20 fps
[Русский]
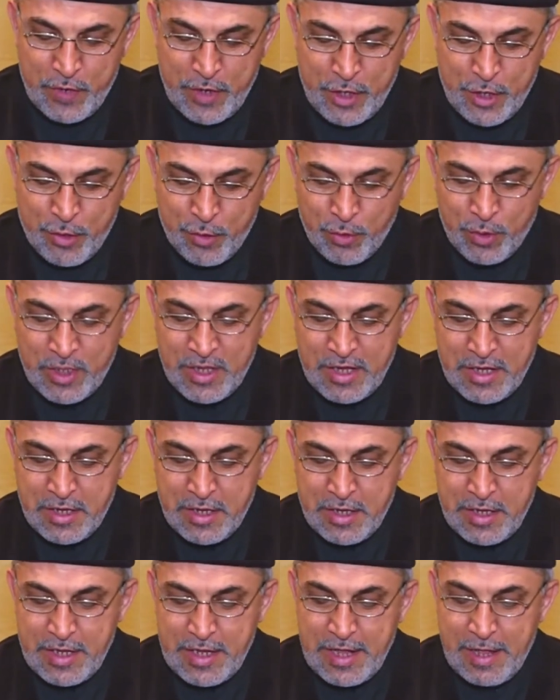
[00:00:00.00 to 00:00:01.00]
то начинают
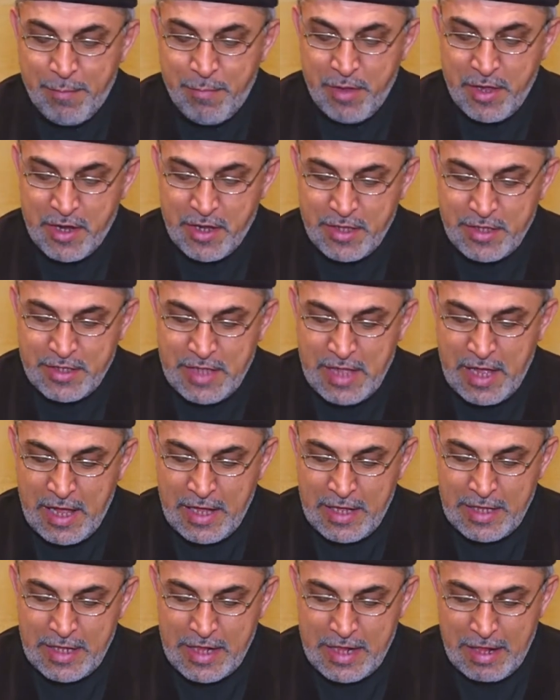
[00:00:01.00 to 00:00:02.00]
отворачиваться от
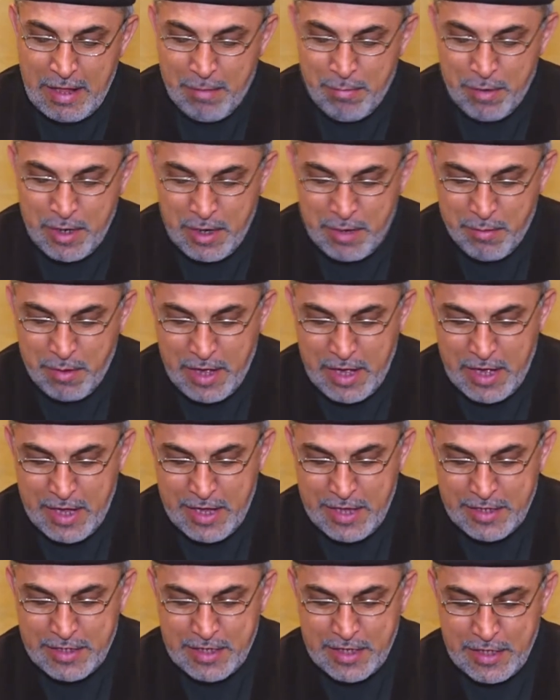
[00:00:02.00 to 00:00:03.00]
того, который
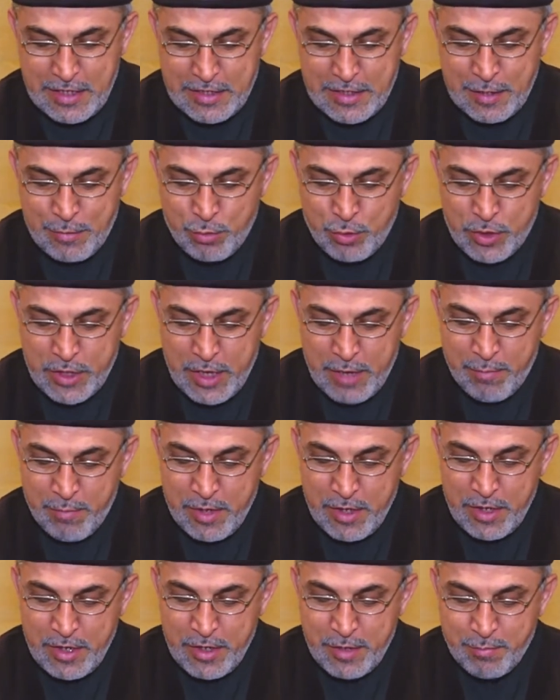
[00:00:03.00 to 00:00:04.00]
обеспечил их всем
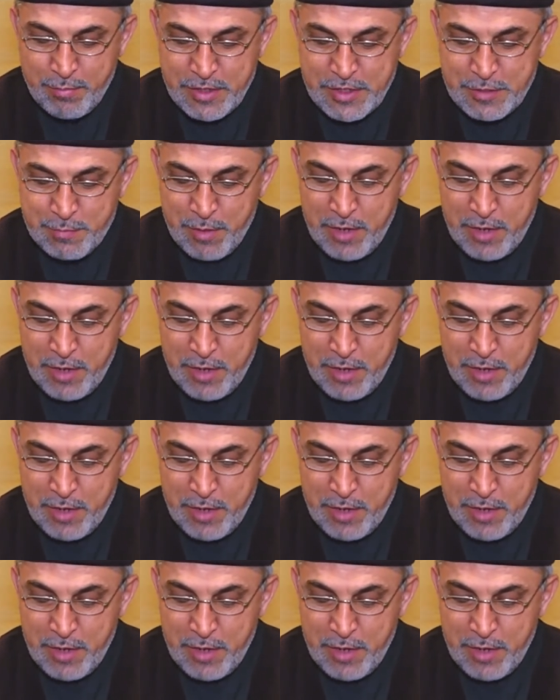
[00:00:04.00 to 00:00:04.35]
необходимым.